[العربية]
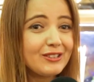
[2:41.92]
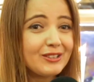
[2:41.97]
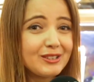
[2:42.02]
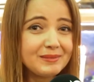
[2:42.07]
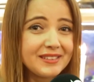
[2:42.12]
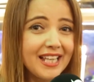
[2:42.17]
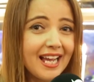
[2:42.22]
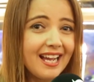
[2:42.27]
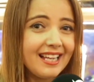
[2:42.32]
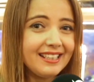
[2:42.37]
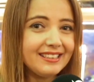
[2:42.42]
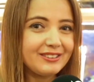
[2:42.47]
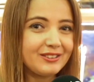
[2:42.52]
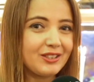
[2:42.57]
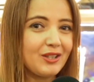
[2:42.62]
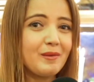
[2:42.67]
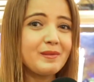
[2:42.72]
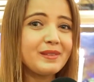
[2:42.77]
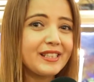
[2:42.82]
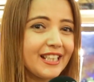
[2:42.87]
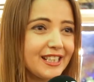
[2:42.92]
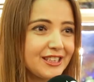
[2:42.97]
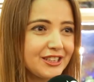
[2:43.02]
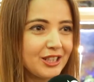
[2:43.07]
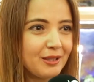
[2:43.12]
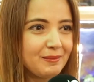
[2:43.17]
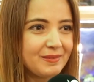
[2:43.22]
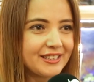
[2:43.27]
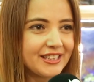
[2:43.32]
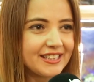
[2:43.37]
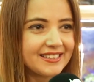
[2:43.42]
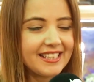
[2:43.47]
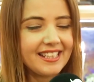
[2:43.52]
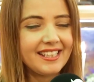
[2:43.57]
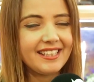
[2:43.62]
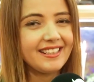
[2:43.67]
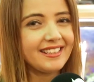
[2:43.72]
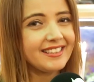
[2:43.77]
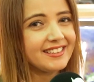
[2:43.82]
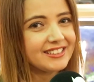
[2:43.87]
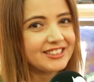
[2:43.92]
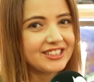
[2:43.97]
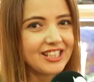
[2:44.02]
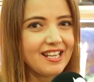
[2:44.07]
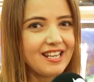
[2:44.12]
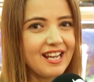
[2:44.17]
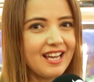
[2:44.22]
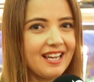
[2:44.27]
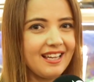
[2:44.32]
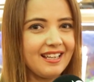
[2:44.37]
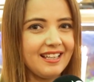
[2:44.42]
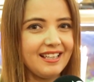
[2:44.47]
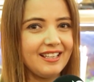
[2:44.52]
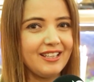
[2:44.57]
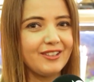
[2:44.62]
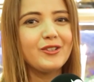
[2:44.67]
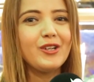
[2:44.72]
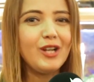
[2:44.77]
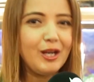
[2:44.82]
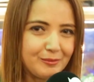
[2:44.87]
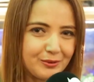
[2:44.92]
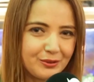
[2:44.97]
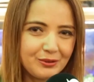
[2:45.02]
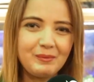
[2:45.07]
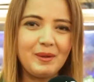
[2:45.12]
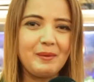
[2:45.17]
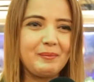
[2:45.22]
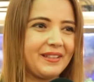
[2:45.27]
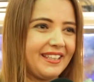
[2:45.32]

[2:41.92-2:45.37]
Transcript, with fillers: نقول لكم صحه عيدكم لكاع الشعب الجزائري ان شاء الله آه، كل عام وانتم